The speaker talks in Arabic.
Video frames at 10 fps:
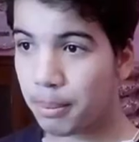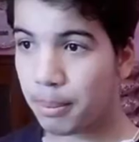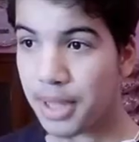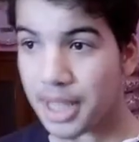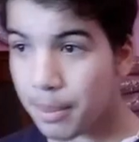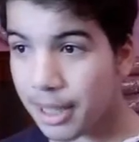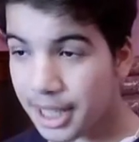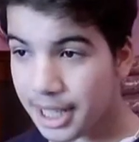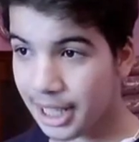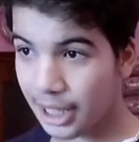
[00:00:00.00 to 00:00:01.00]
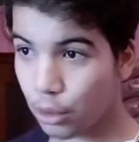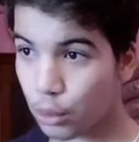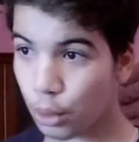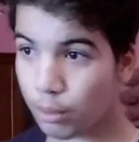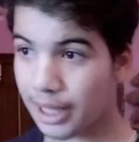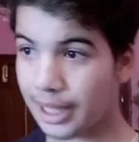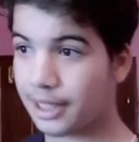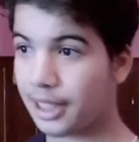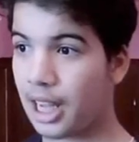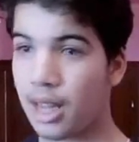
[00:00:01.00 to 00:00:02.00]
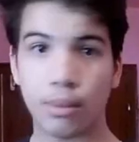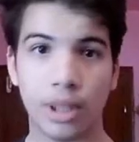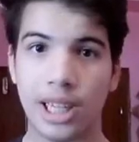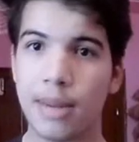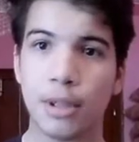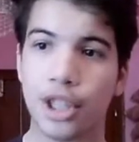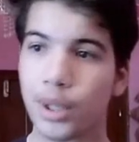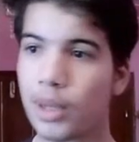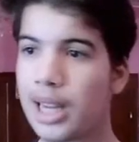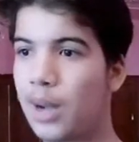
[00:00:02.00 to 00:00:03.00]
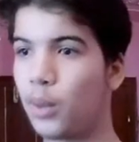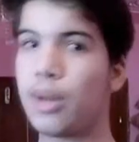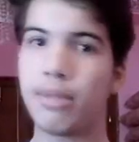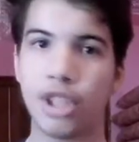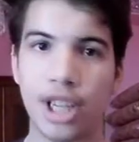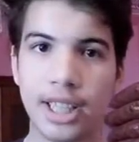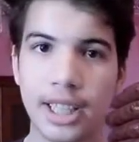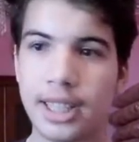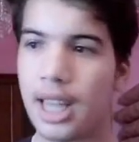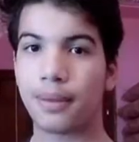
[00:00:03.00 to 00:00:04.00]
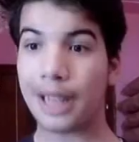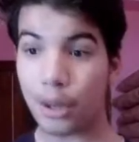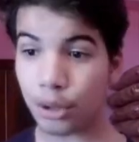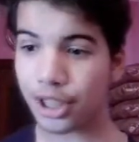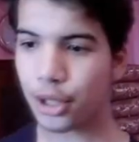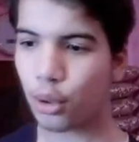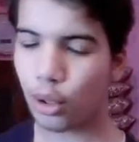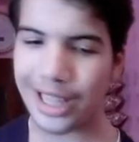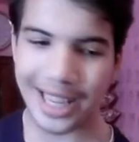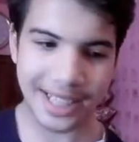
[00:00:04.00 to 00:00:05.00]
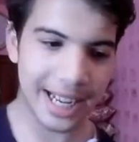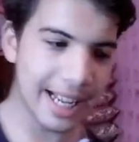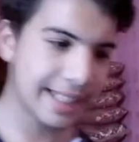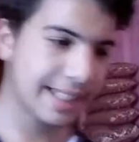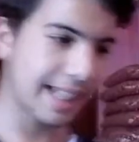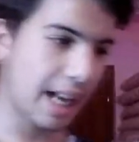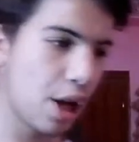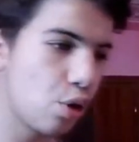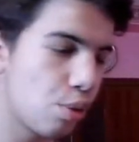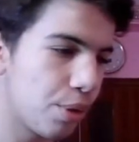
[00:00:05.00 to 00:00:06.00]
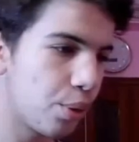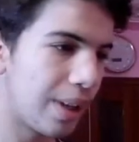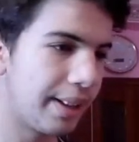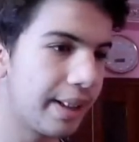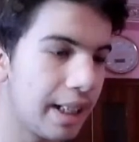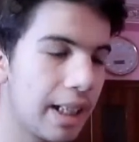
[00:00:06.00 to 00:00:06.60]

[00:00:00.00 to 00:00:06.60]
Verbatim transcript: بالنسبه للناس اللي حيجوزوا الباك هذا العام ولا العام الجاي ولا العوام الجايين في لا رونتري سكولير راح تعانوا من واحد